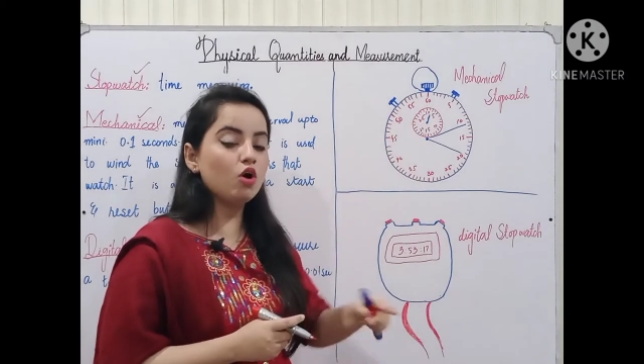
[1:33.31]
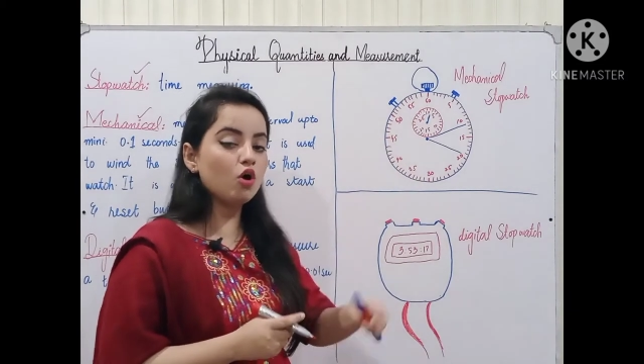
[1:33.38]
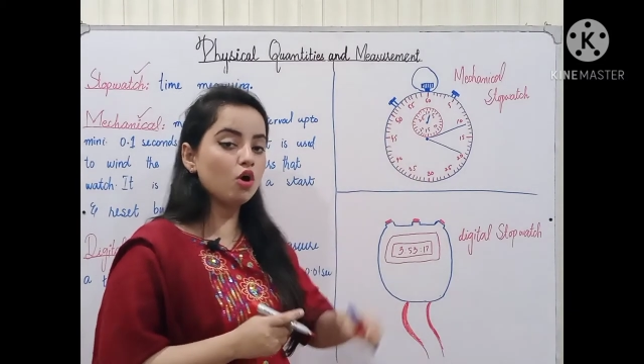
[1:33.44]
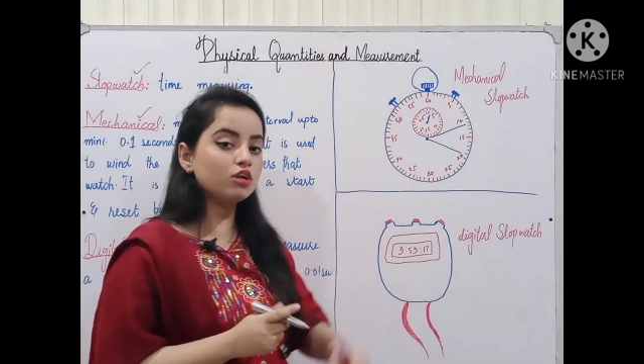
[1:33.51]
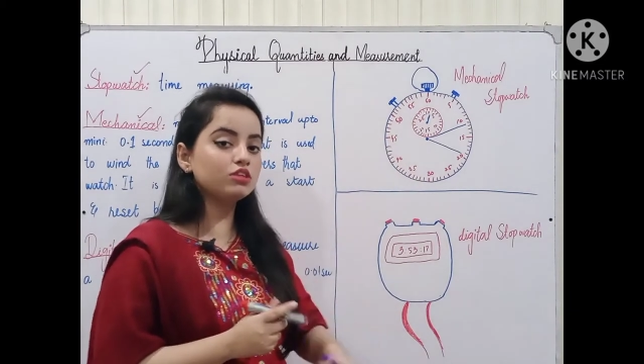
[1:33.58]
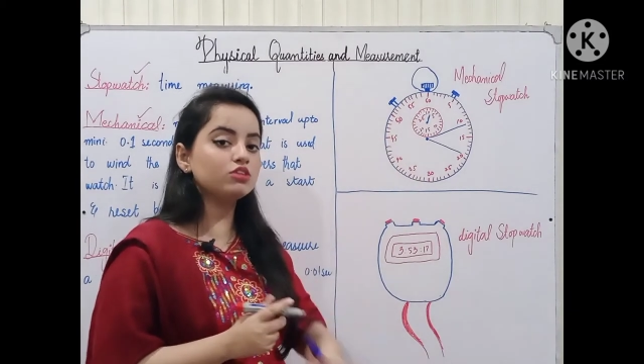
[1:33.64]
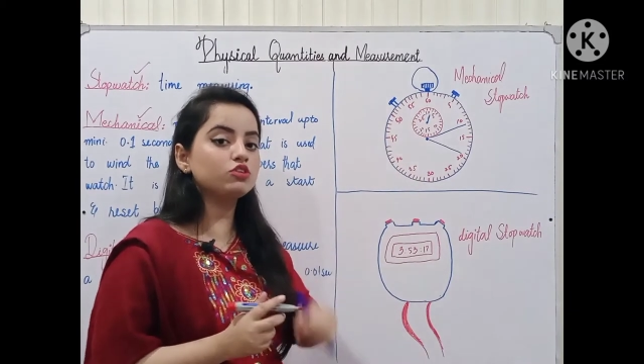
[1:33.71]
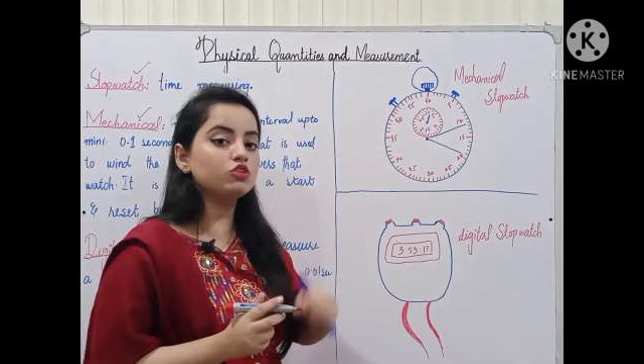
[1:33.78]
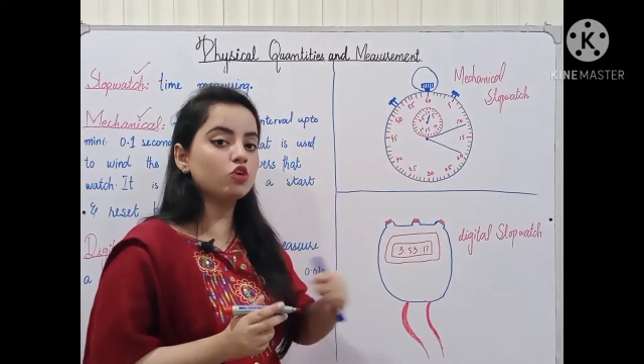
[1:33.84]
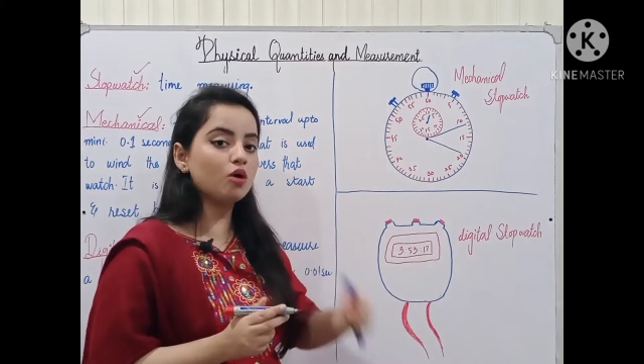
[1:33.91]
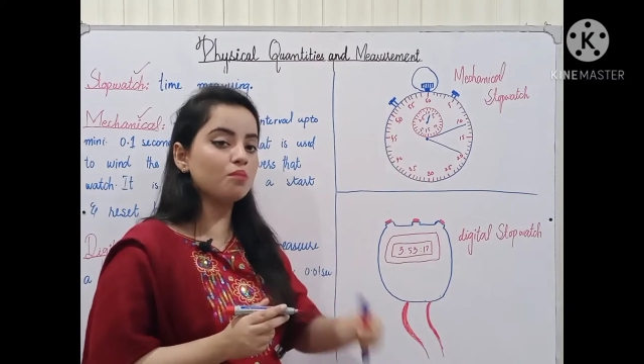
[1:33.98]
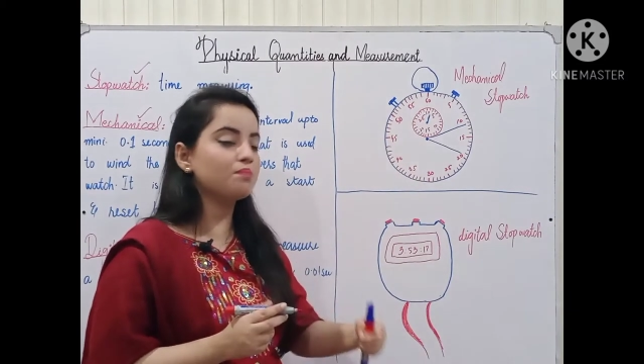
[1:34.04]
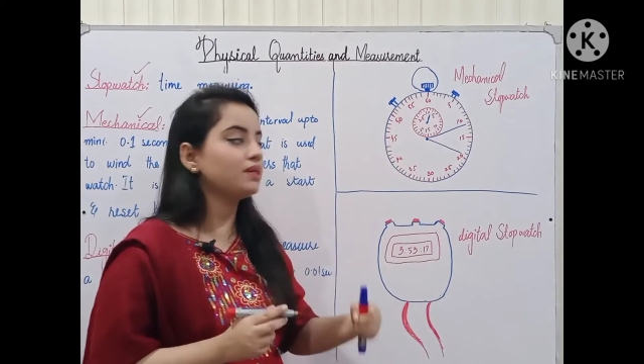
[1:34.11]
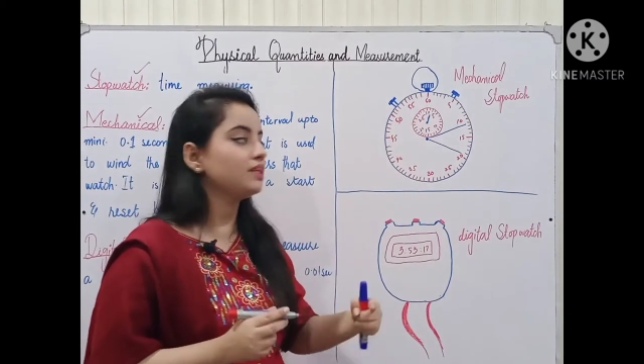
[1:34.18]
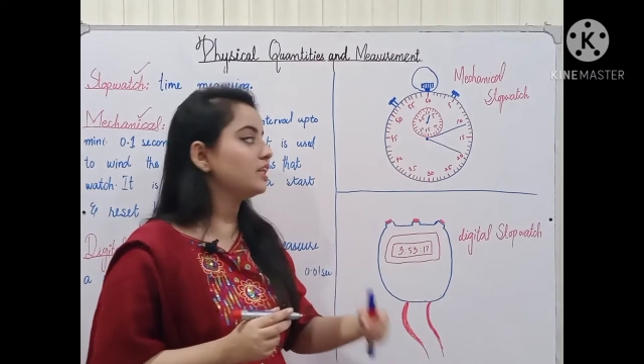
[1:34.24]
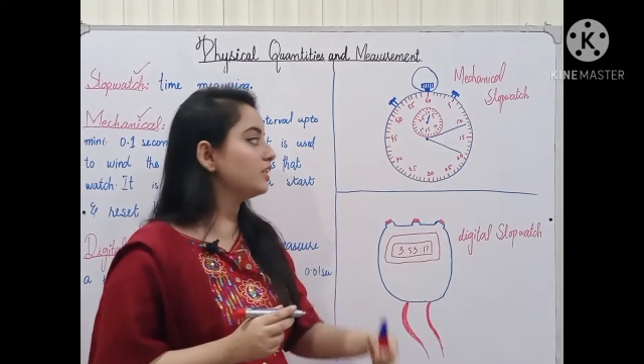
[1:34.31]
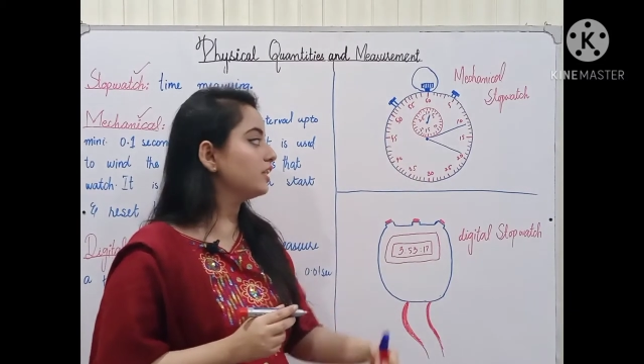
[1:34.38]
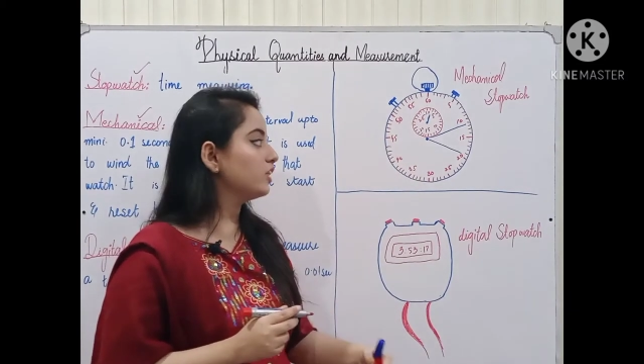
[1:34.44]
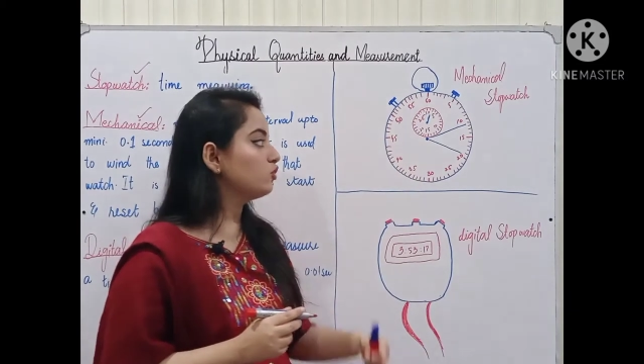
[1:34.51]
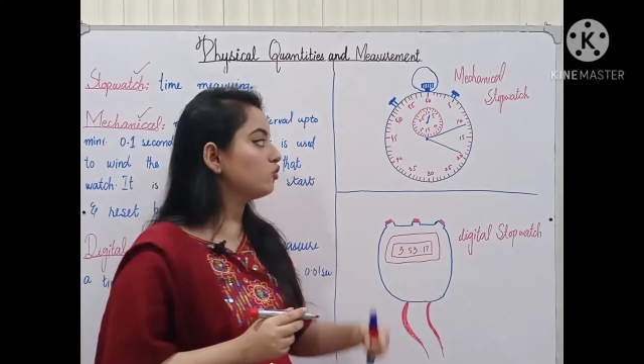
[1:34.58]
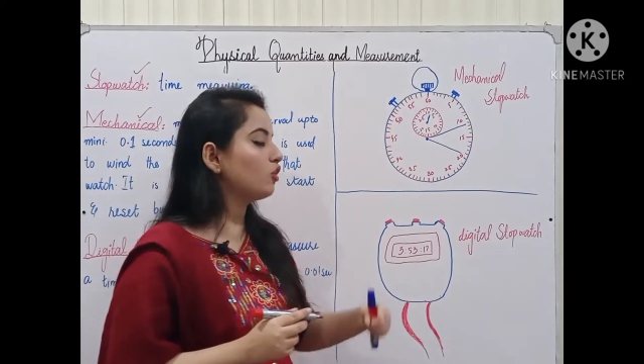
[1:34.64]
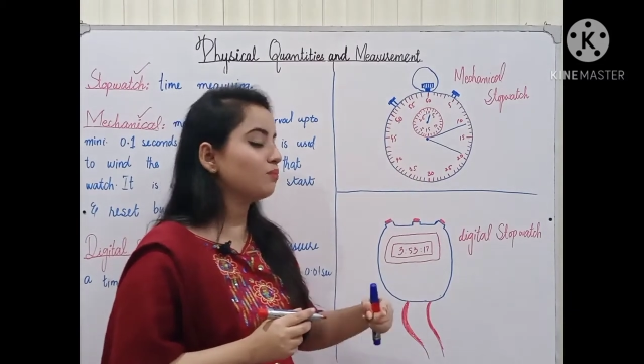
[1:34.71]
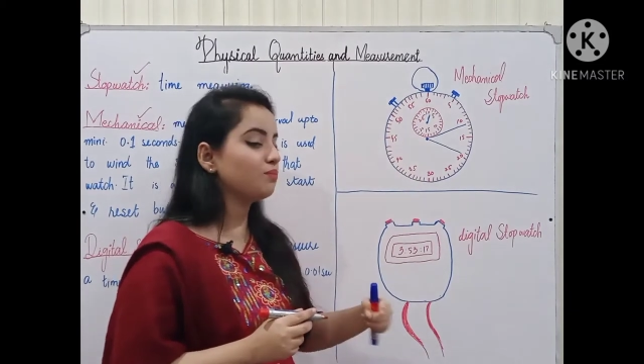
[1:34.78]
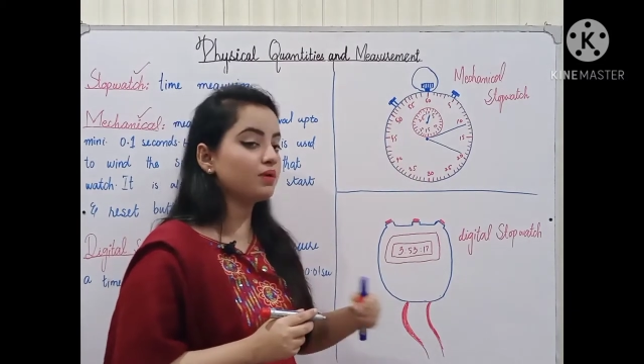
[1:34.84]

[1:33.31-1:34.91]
और स्टॉप बटन के तौर